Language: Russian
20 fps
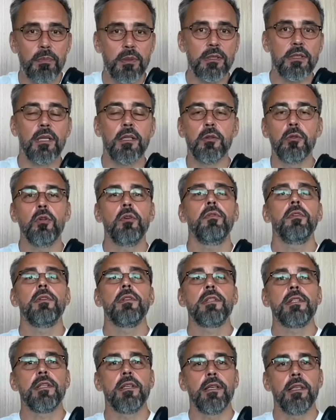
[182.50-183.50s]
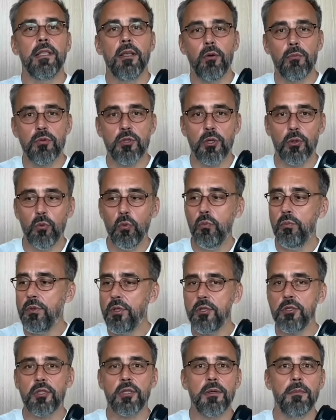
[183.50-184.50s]
подготовился, я вообще
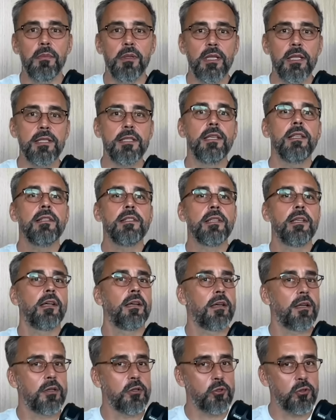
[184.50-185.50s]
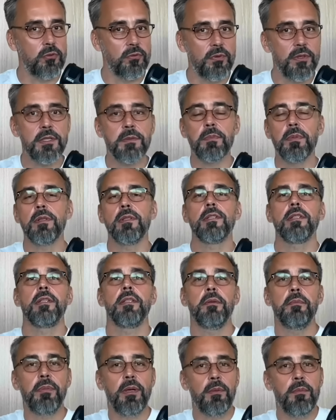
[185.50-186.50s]
умничка, молодец, я хорошо выспался,
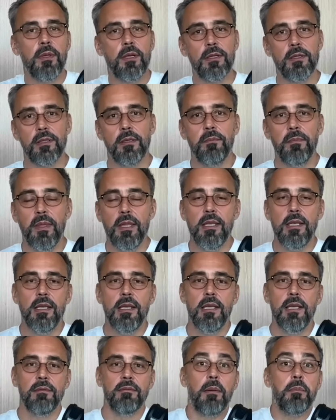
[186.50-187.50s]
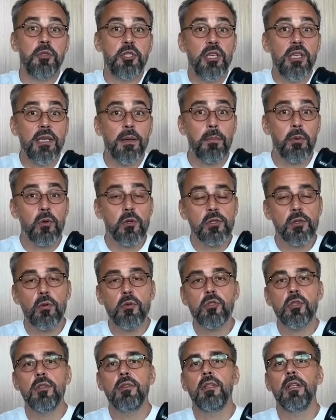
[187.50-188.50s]
например. Вообще я просто
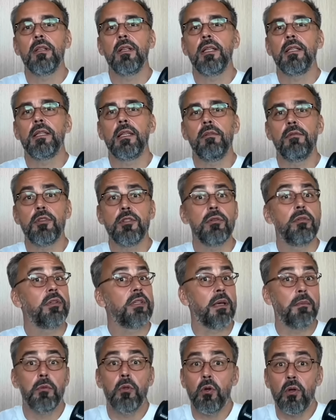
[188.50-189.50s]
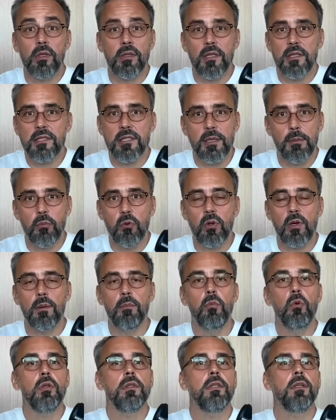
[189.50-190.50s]
очень талантливый человек, я много над собой
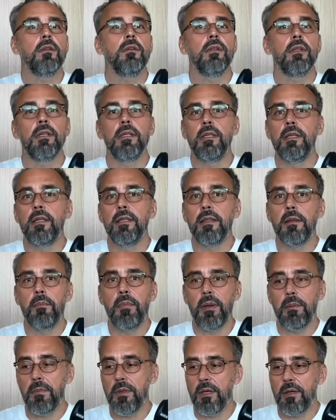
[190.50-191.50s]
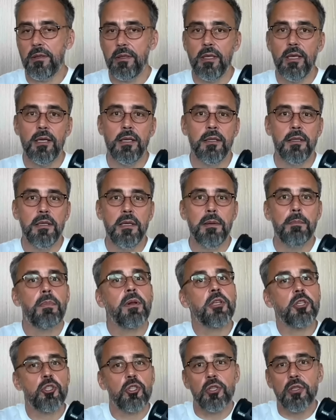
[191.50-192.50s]
работал, или, например, я
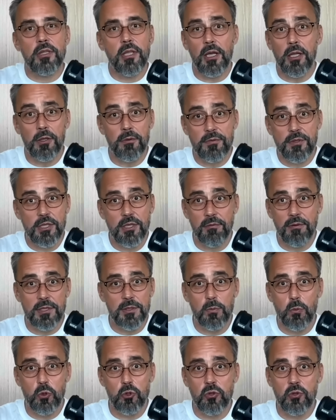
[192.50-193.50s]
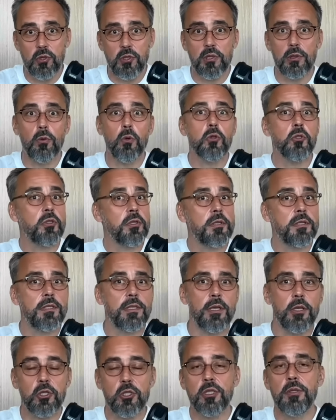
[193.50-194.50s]
просчитал все возможные сложности,
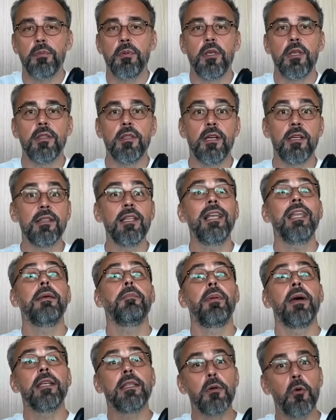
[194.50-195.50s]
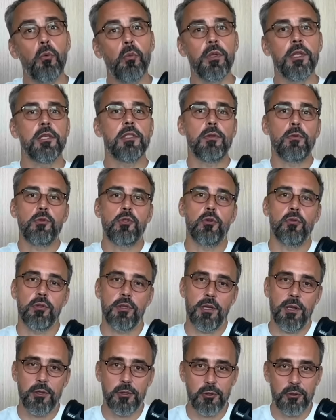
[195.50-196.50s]
ошибки и так далее, и поэтому у меня случилось
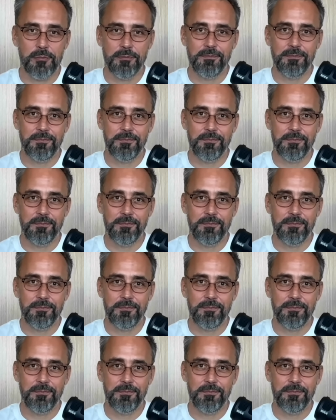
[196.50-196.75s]
хорошо.